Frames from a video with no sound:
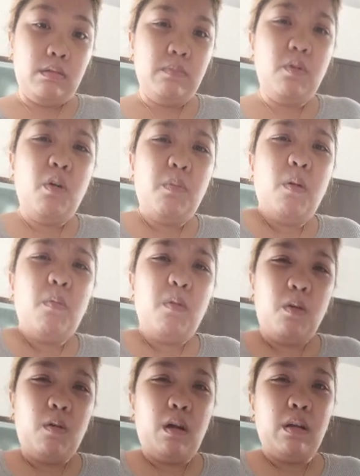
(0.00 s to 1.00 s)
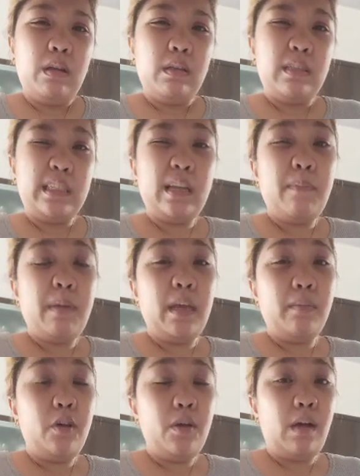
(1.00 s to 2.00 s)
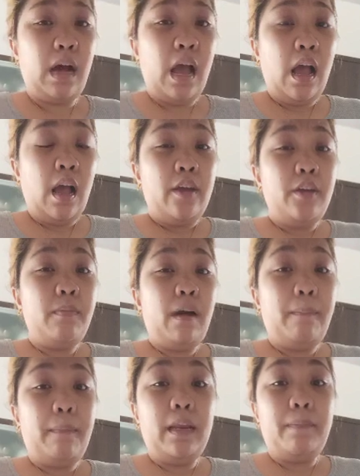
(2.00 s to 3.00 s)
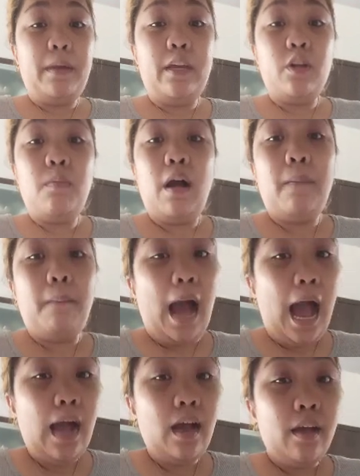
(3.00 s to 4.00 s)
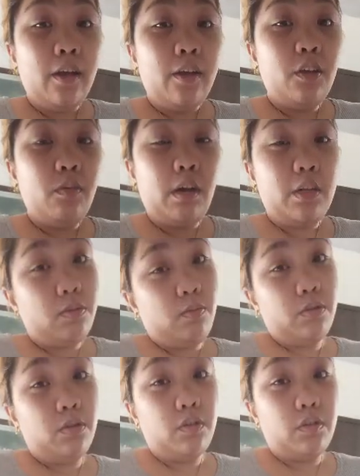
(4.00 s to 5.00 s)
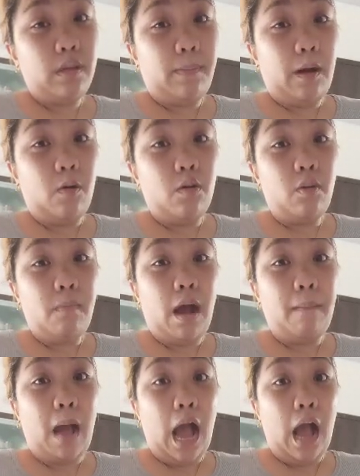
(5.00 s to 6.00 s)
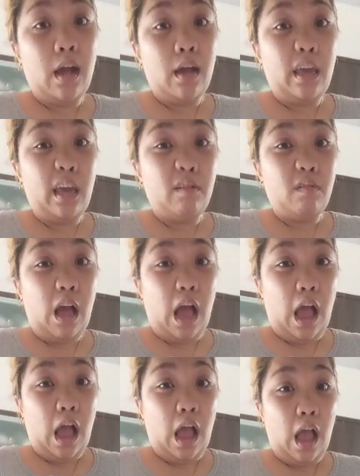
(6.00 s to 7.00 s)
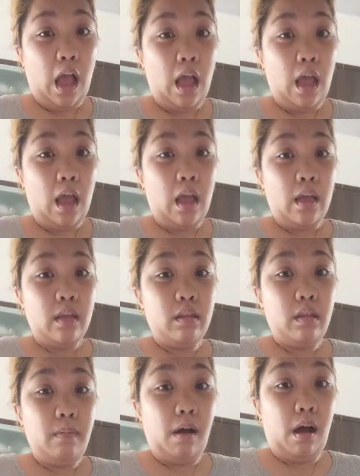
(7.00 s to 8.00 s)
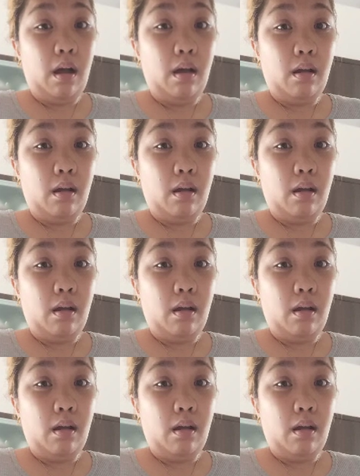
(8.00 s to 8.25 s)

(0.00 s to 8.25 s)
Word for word: Bobo mo. Sasabihin mo yung mga, yung mga Pilipino, mangmang, yung mga sumusunod sa Pangulo, mangmang, eh ano ka? Diba?